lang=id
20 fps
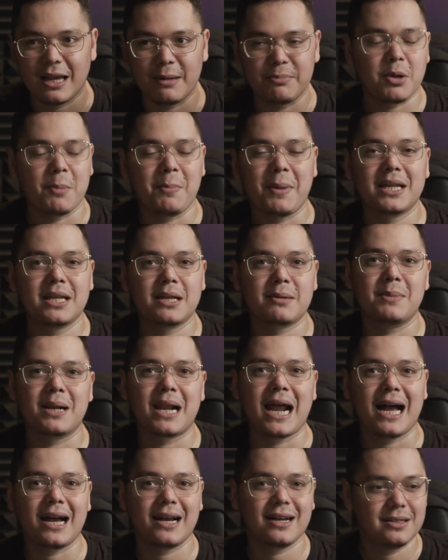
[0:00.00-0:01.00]
crypto miner
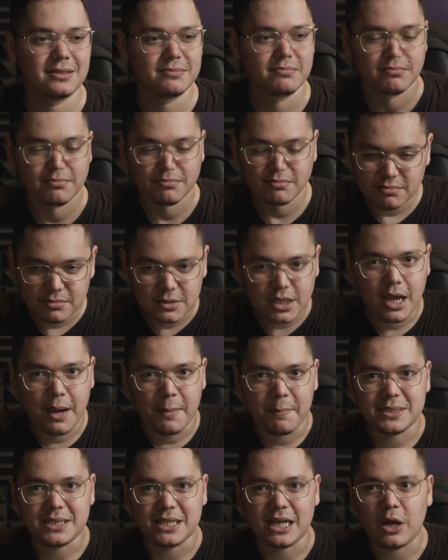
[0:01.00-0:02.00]
berhak
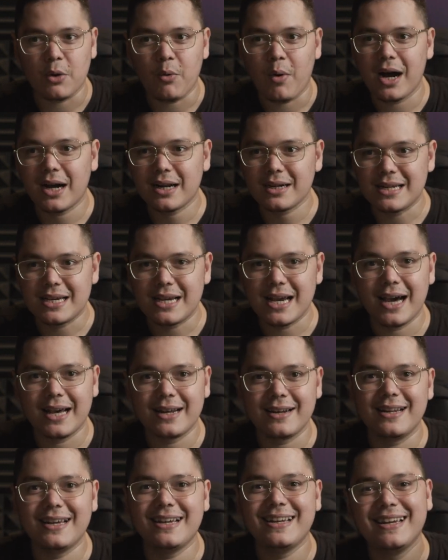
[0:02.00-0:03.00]
mencari uang
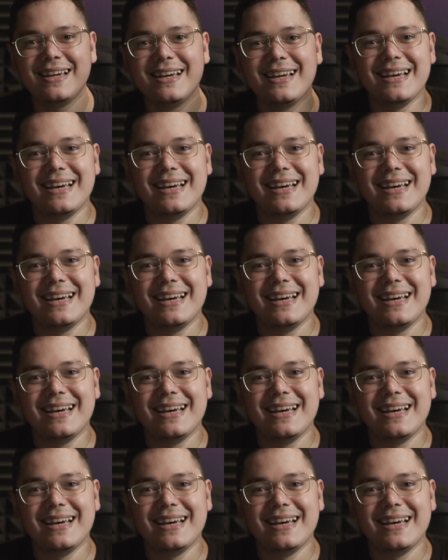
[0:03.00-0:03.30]
dengan